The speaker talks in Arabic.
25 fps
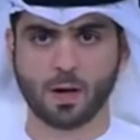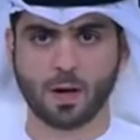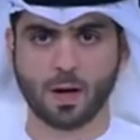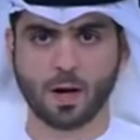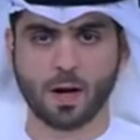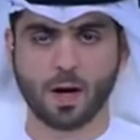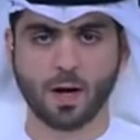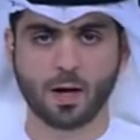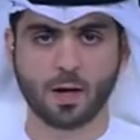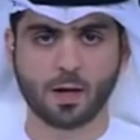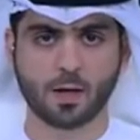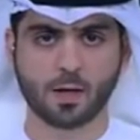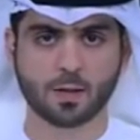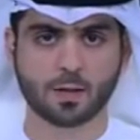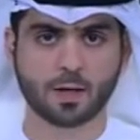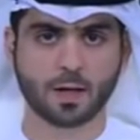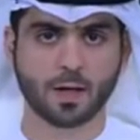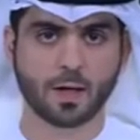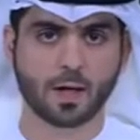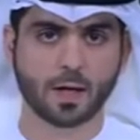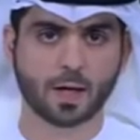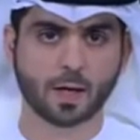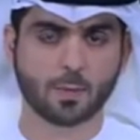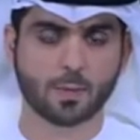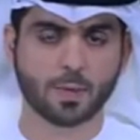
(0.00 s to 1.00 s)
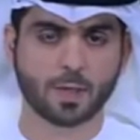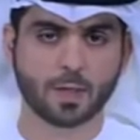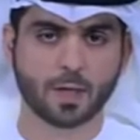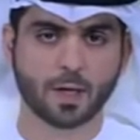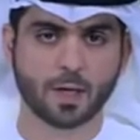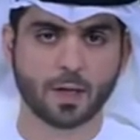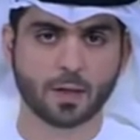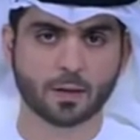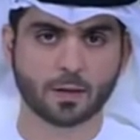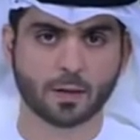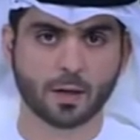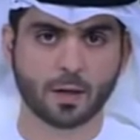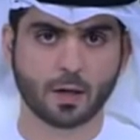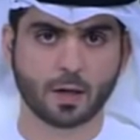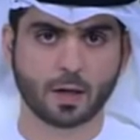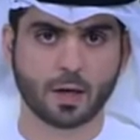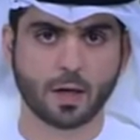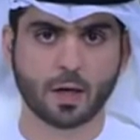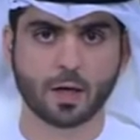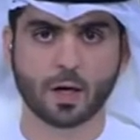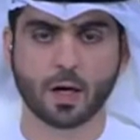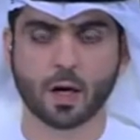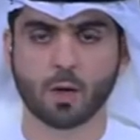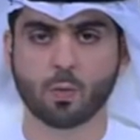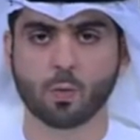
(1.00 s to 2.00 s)
أعلنت العربية
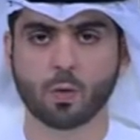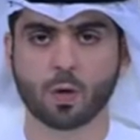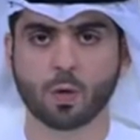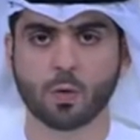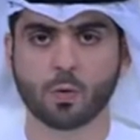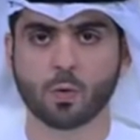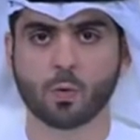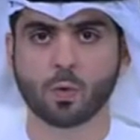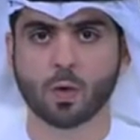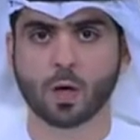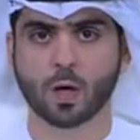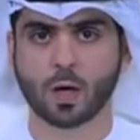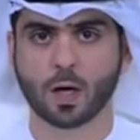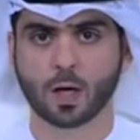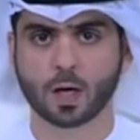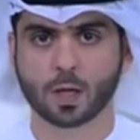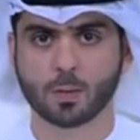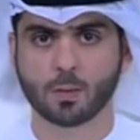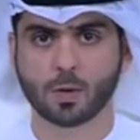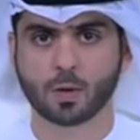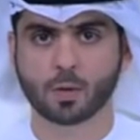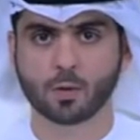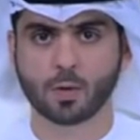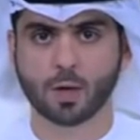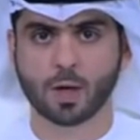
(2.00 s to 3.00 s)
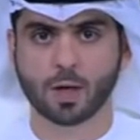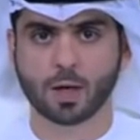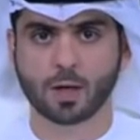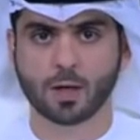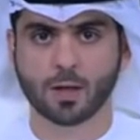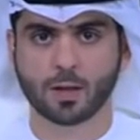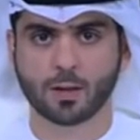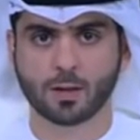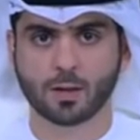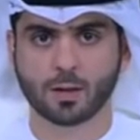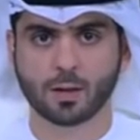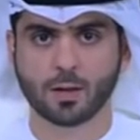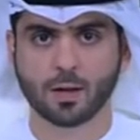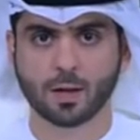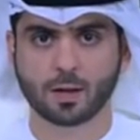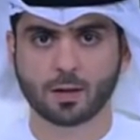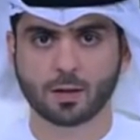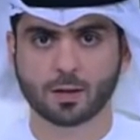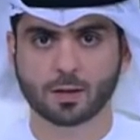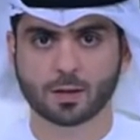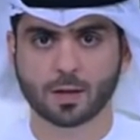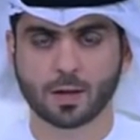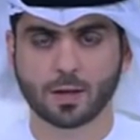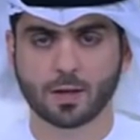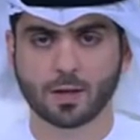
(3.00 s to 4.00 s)
للطيران أول وأكبر ناقلة
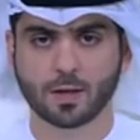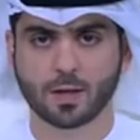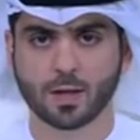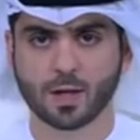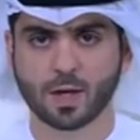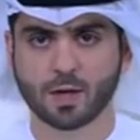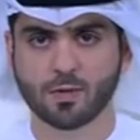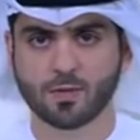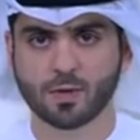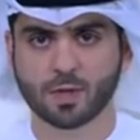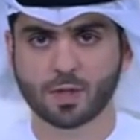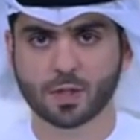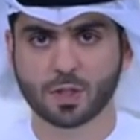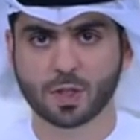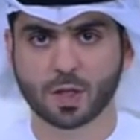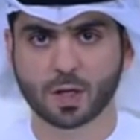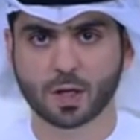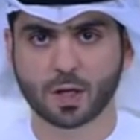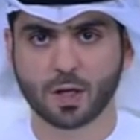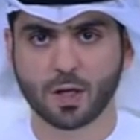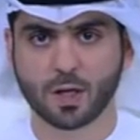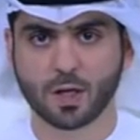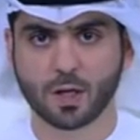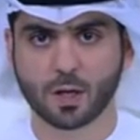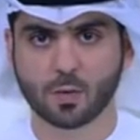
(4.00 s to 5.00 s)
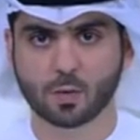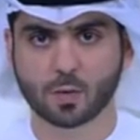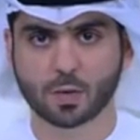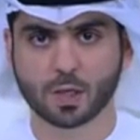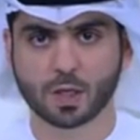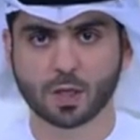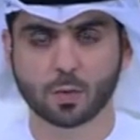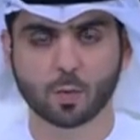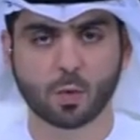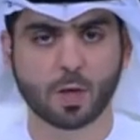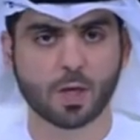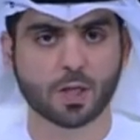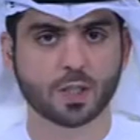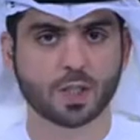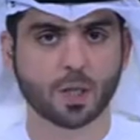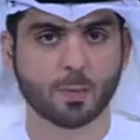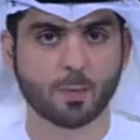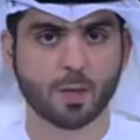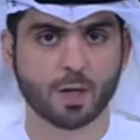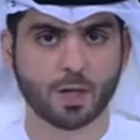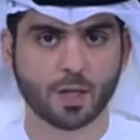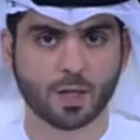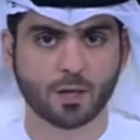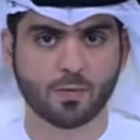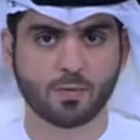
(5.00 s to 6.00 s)
اقتصادية في الشرق الأوسط
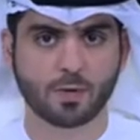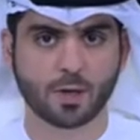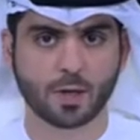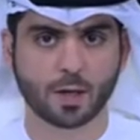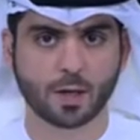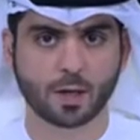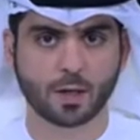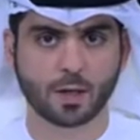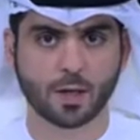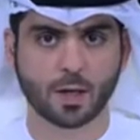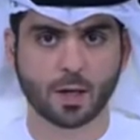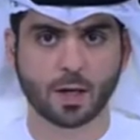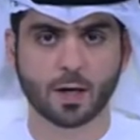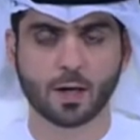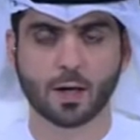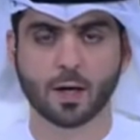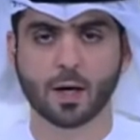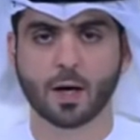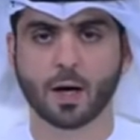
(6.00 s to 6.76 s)
وشمال إفريقيا